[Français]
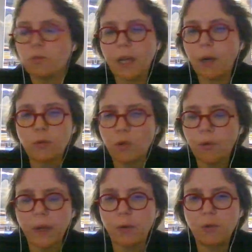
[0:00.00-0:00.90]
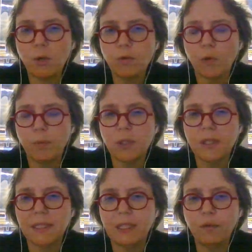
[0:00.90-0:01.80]
sont très contents. On n'a que des retours
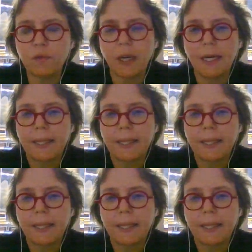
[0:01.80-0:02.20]
positifs.